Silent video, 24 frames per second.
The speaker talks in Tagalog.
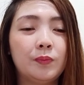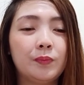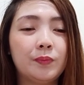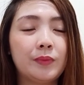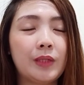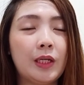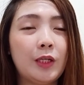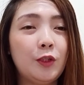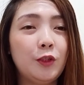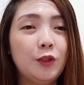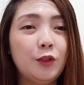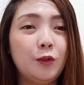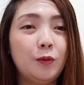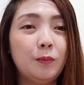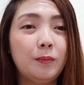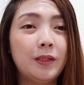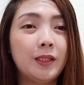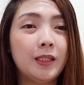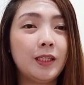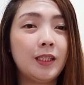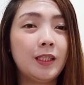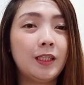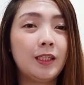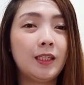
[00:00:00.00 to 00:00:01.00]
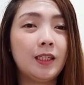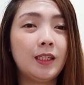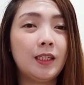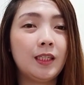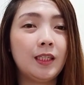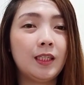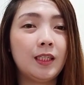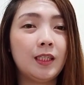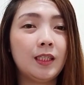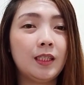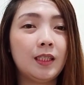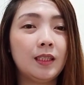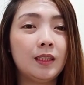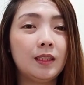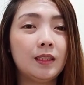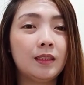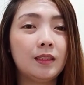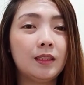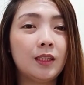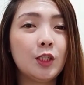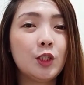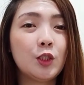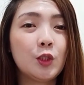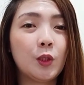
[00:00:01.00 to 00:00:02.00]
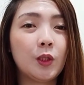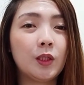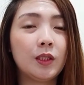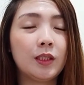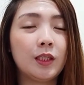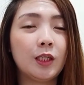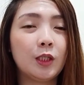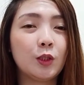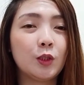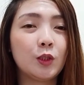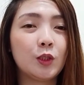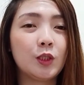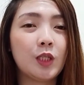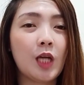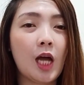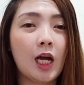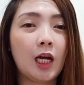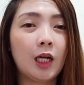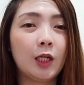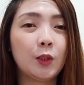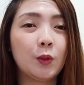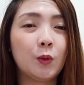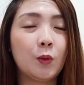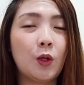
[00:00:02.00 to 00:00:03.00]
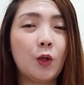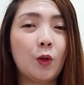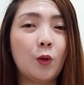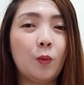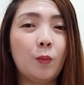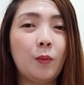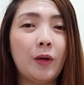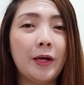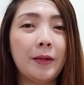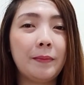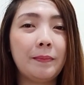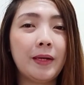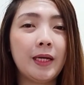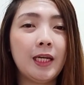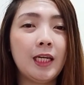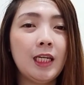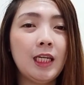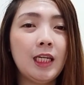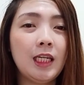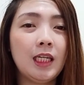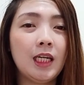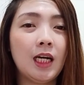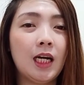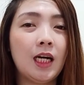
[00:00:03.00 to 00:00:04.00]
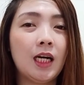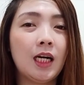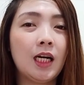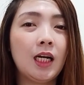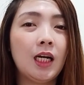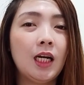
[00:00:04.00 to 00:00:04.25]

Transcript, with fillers: ano yung magiging result nito sa akin kung ako ba ay mahihiyang